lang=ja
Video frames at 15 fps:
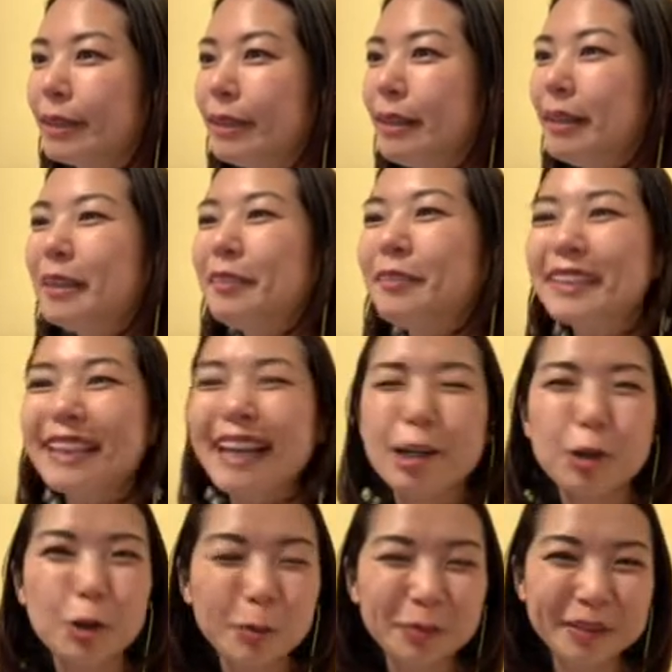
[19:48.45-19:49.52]
あでもさ
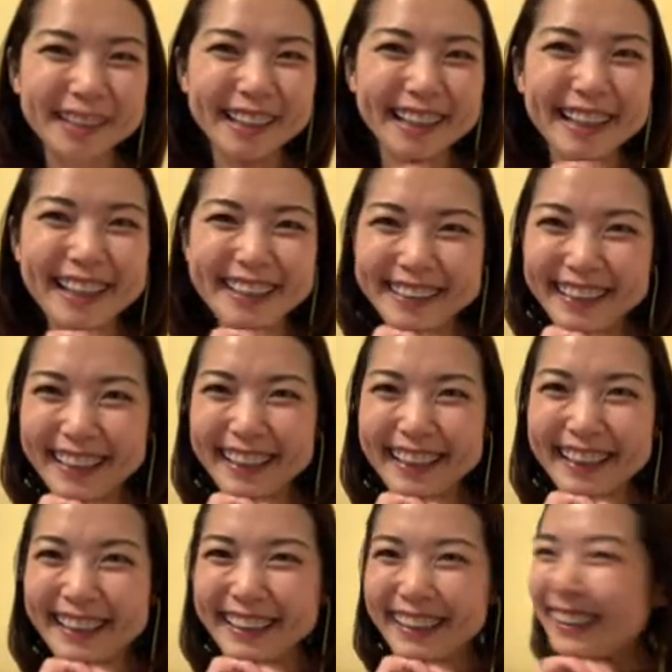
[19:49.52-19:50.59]
小麦が
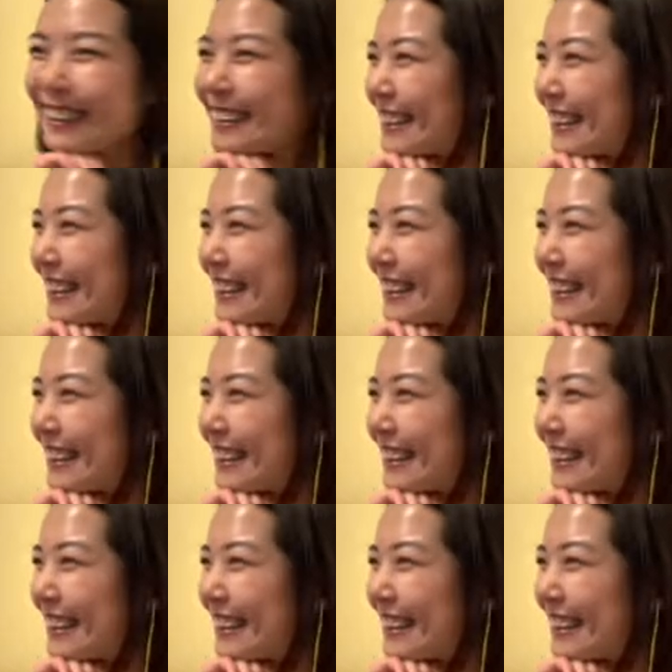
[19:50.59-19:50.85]
さえ